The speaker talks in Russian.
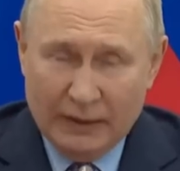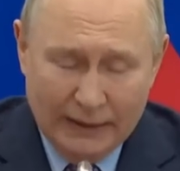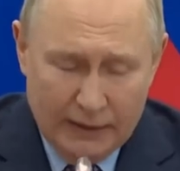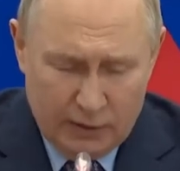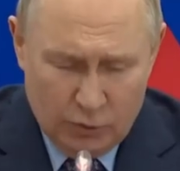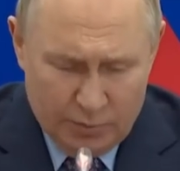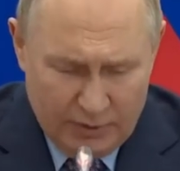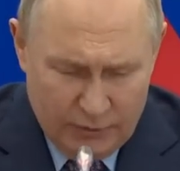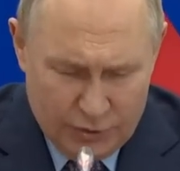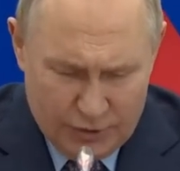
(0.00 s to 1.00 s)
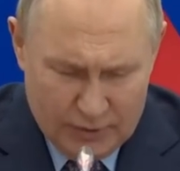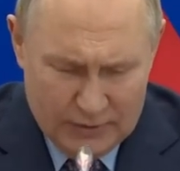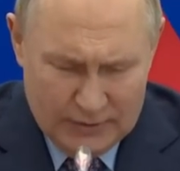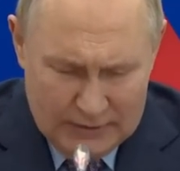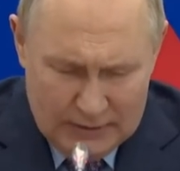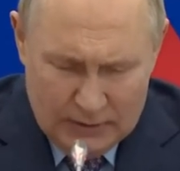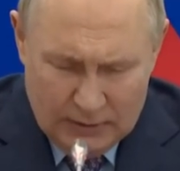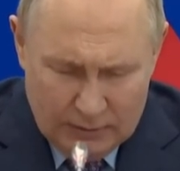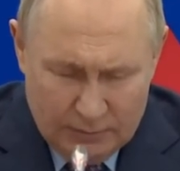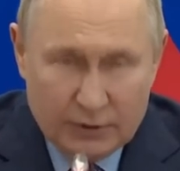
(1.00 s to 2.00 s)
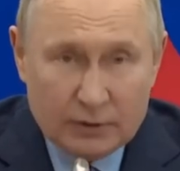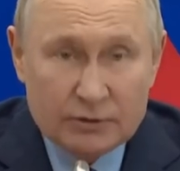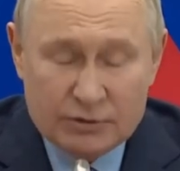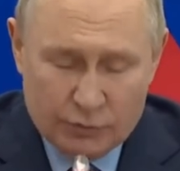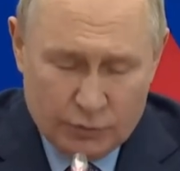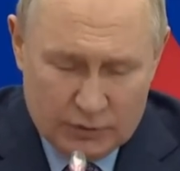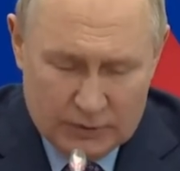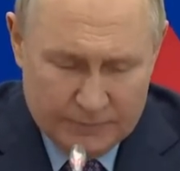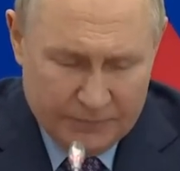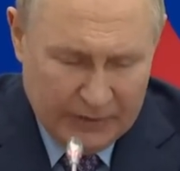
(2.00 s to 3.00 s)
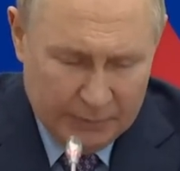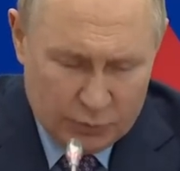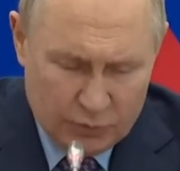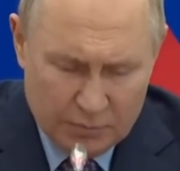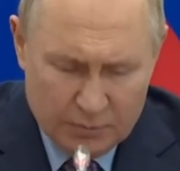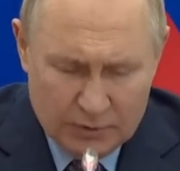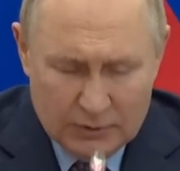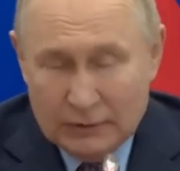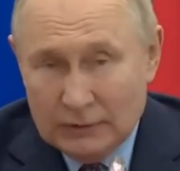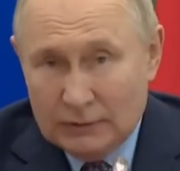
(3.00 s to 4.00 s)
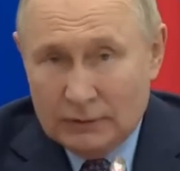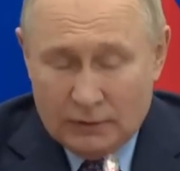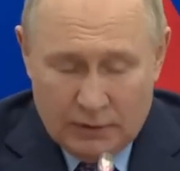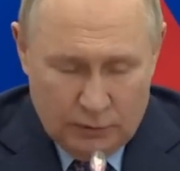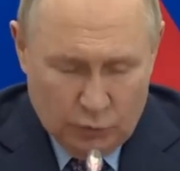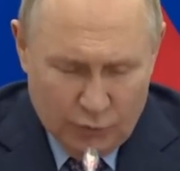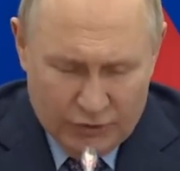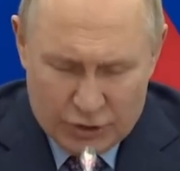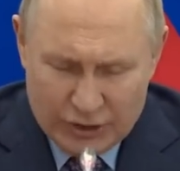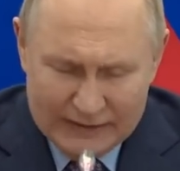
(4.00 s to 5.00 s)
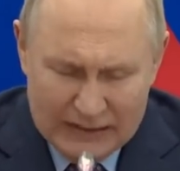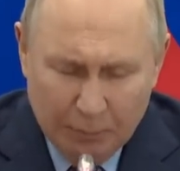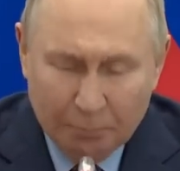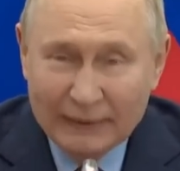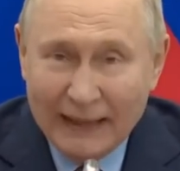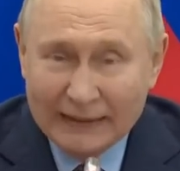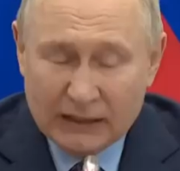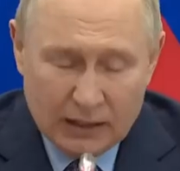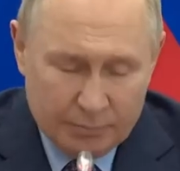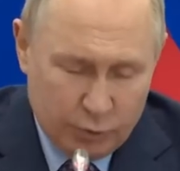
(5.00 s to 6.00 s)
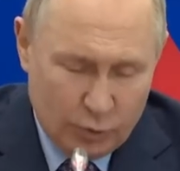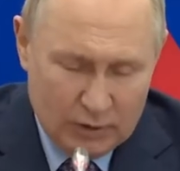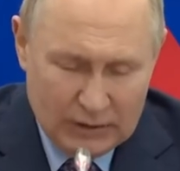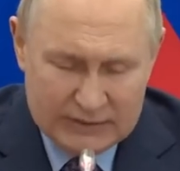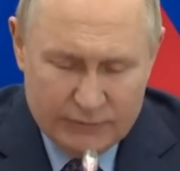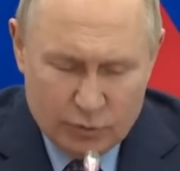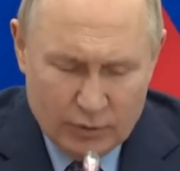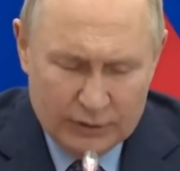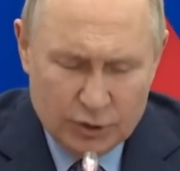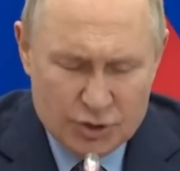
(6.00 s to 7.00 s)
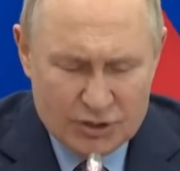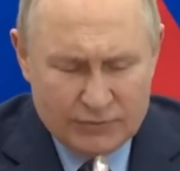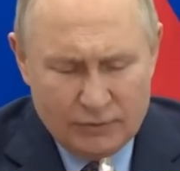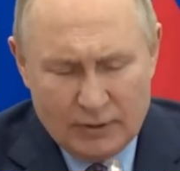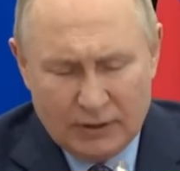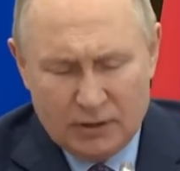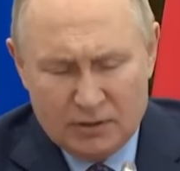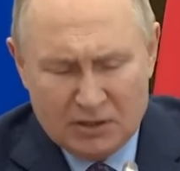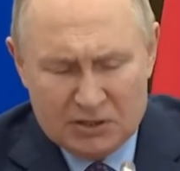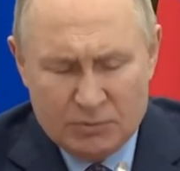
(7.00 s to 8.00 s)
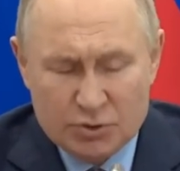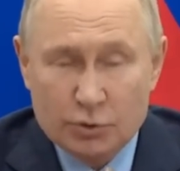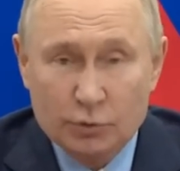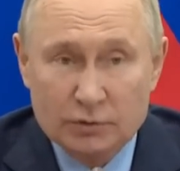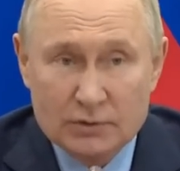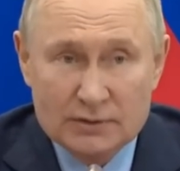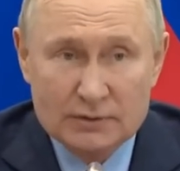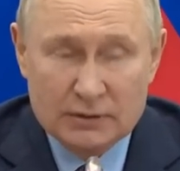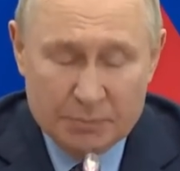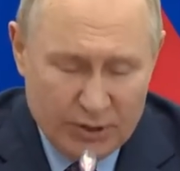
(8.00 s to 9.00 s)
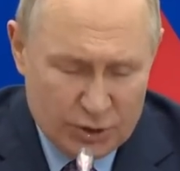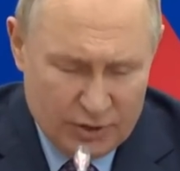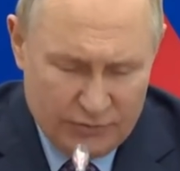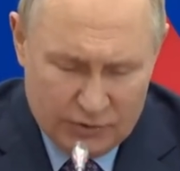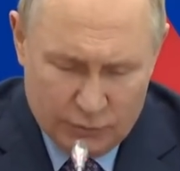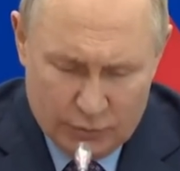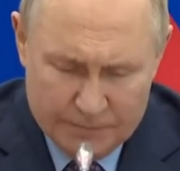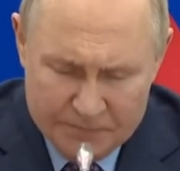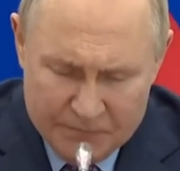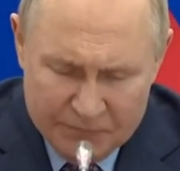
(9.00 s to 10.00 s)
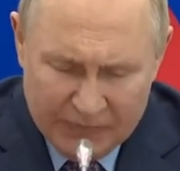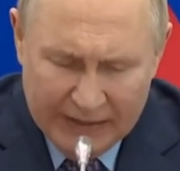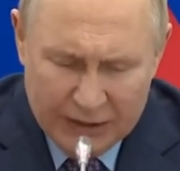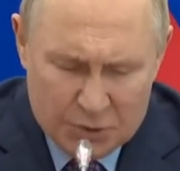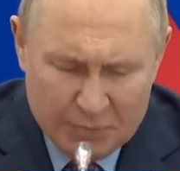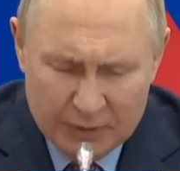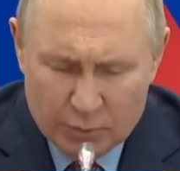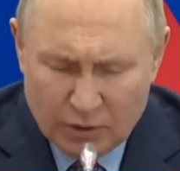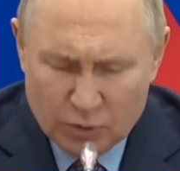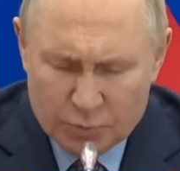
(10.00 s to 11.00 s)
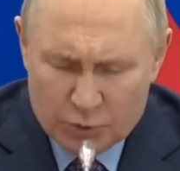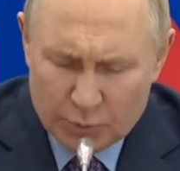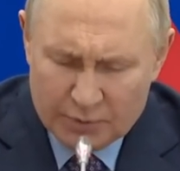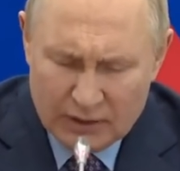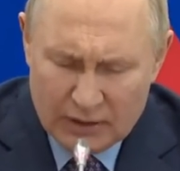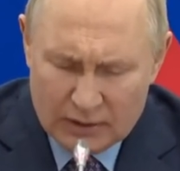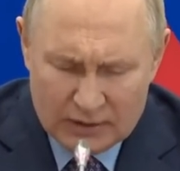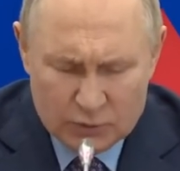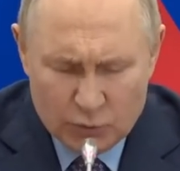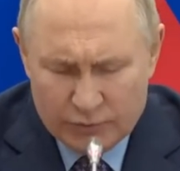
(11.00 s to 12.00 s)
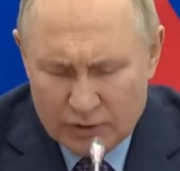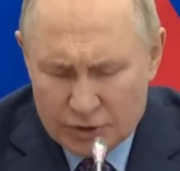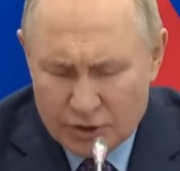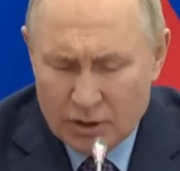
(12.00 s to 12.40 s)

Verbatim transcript: коллеги, добрый вечер. Мы сегодня обсудим новые шаги, планы по развитию отечественной ракетно-космической отрасли. И прежде всего речь пойдет о том, чтобы на основе наших